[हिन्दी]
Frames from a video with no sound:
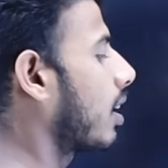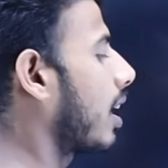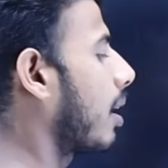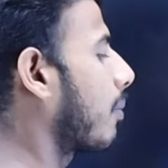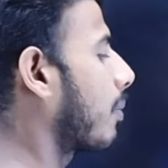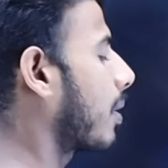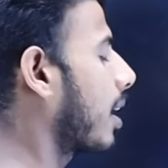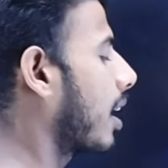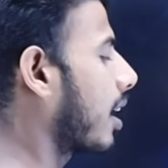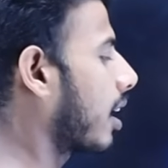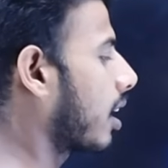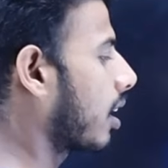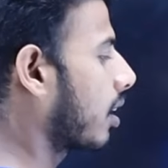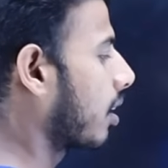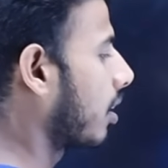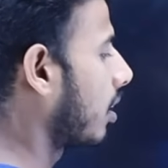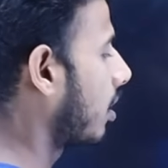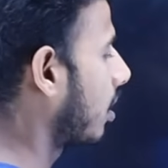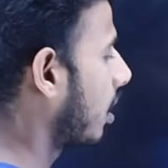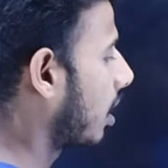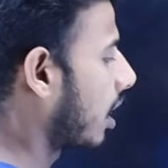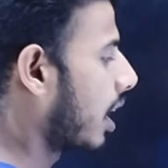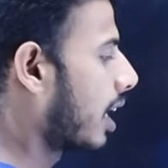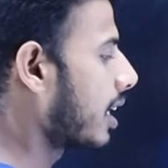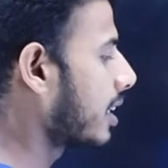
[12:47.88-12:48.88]
वाला आपका
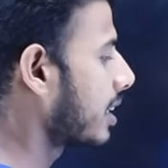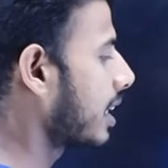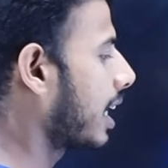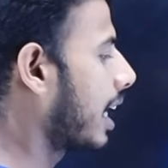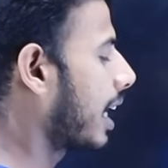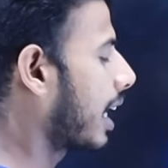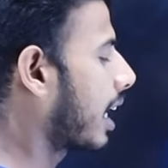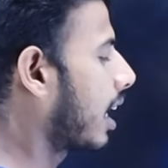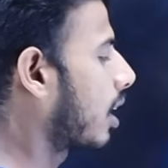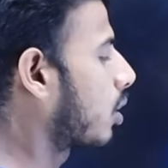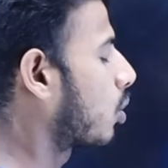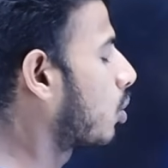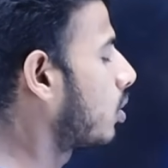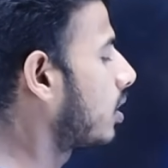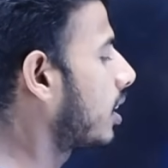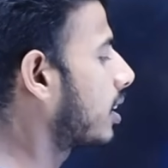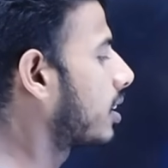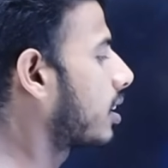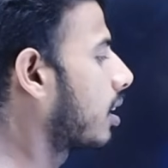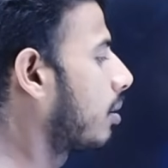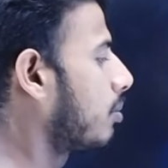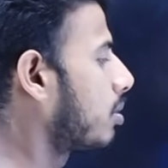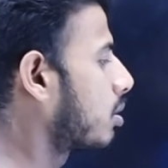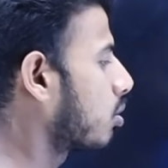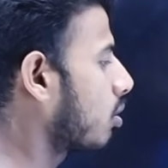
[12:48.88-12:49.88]
हट जाएगा
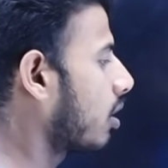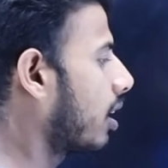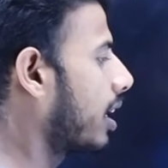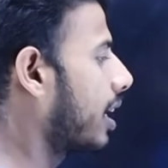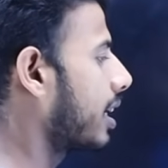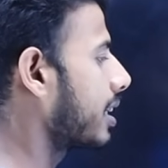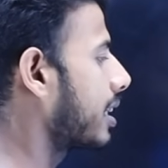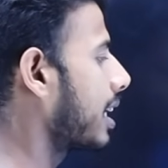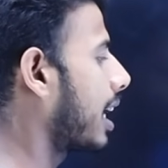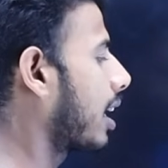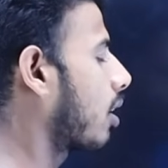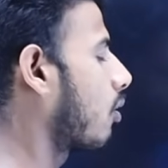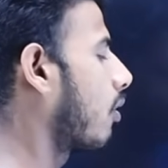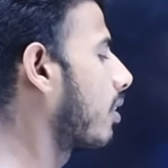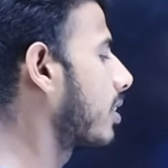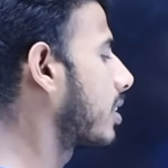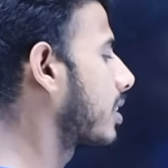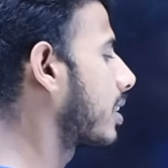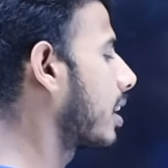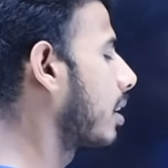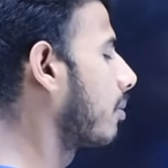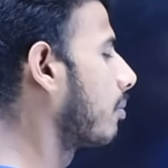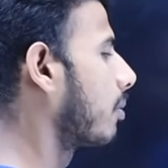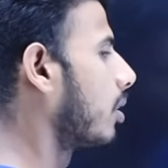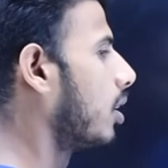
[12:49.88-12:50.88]
2026 वाला हट जाएगा
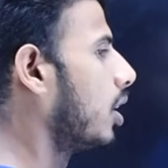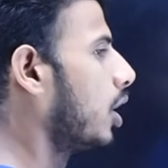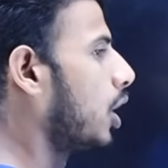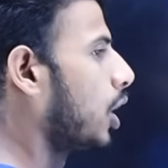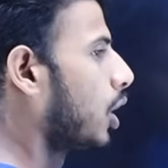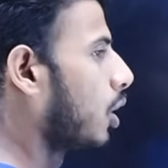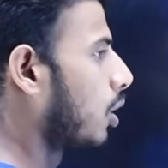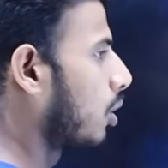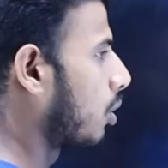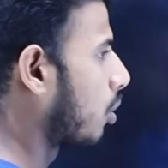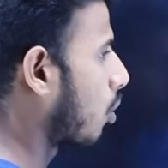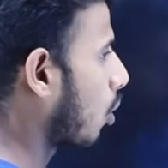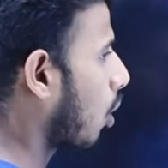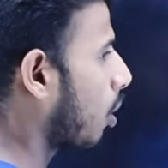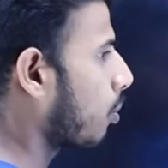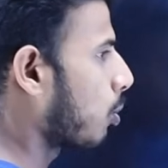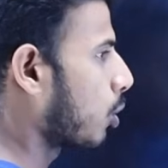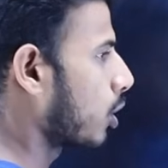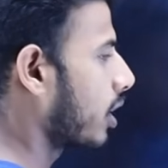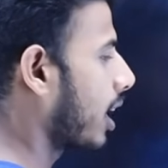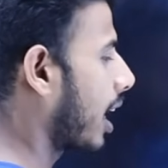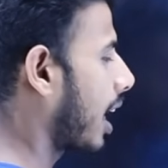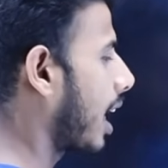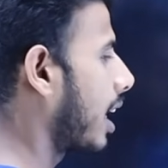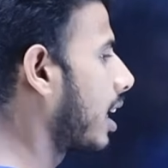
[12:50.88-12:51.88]
वॉइस टाइम ड्रॉप
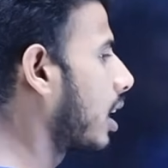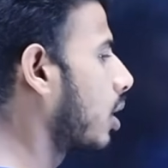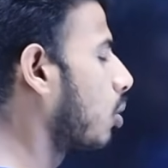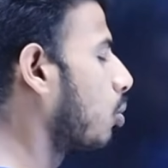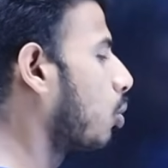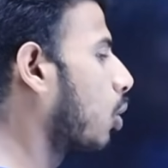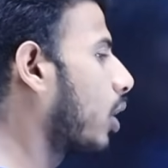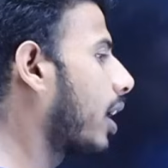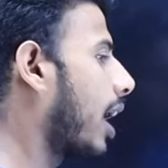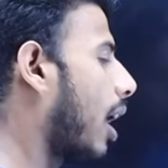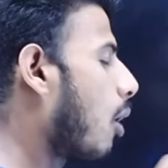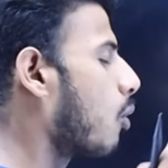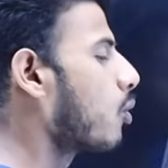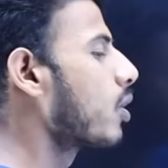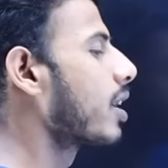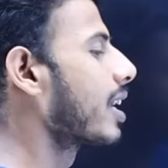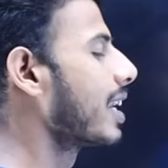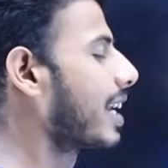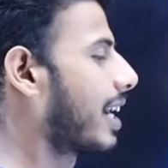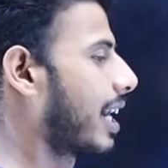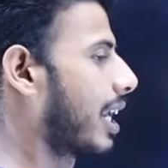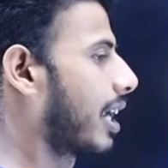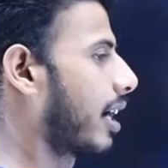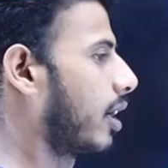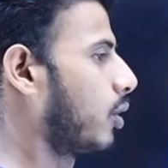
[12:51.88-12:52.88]
हो जाएगा यानी कि वो काउंट
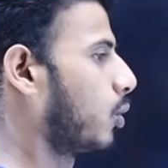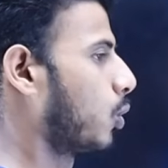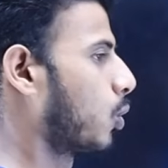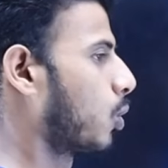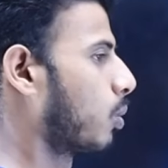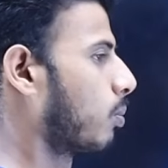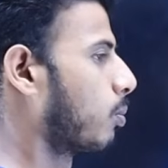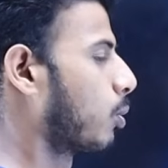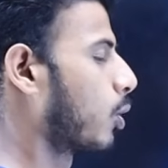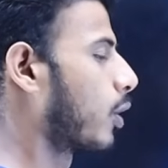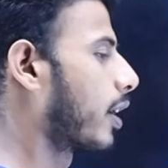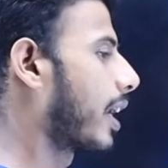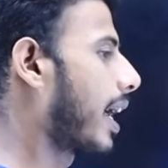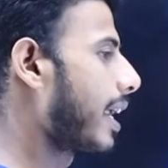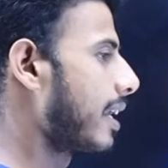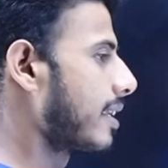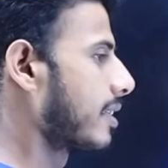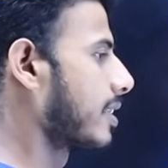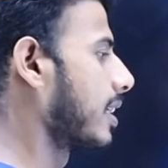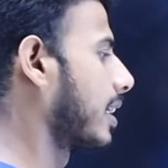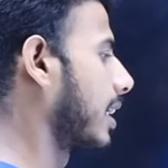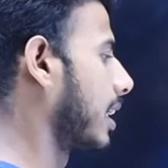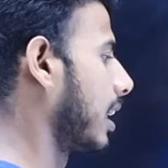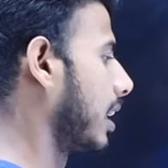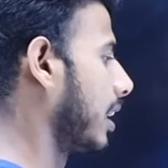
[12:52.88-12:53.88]
नहीं करेगा यूट्यूब
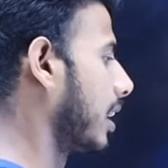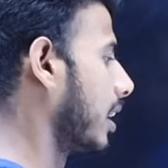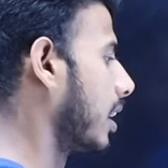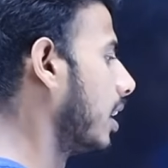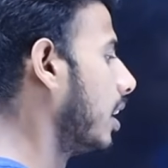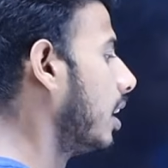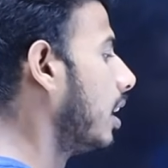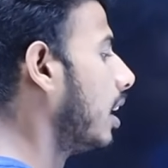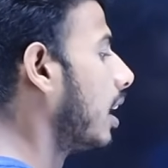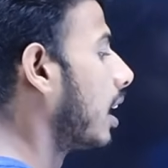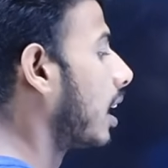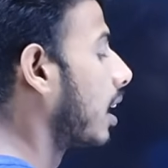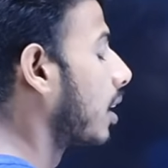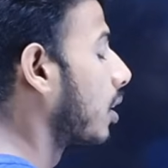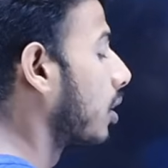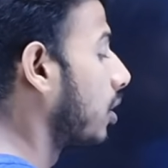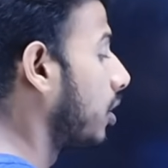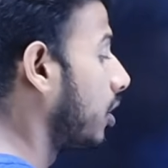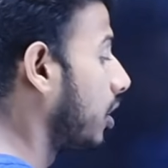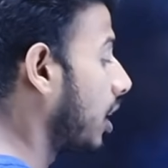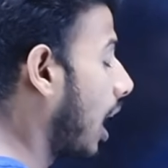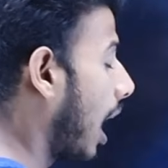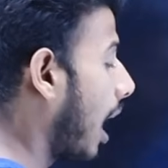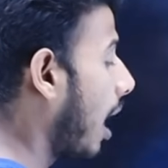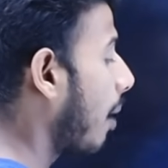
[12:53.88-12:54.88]
मोनोटाइजेशन के लिए
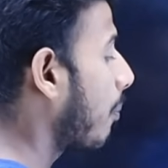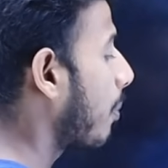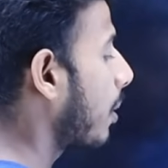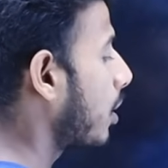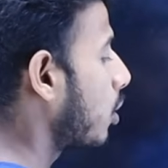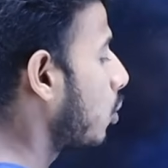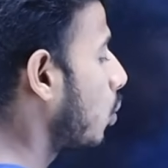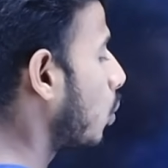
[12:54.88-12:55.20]
यहां पर